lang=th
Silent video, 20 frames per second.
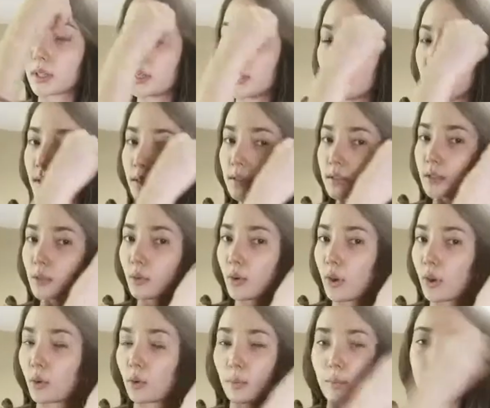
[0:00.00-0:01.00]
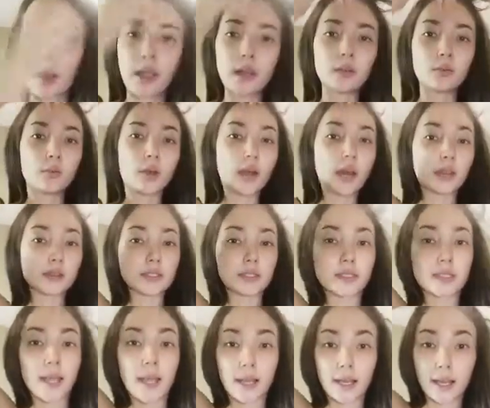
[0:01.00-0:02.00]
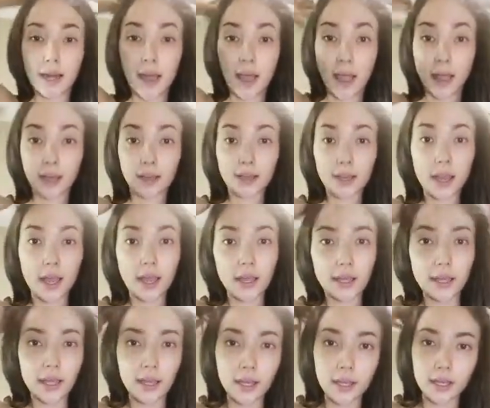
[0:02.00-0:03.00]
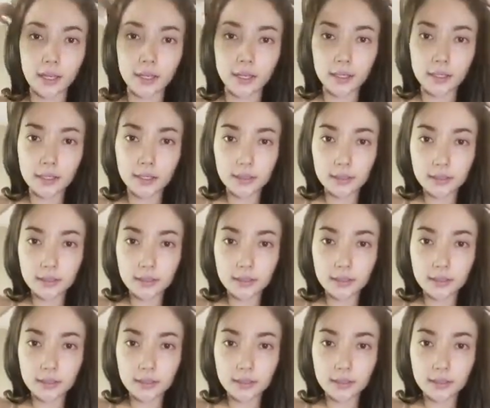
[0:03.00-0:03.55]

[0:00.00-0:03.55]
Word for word: ก็จะสวอนลงไปหรือว่าเราจะแสกกลางก็ได้นะคะ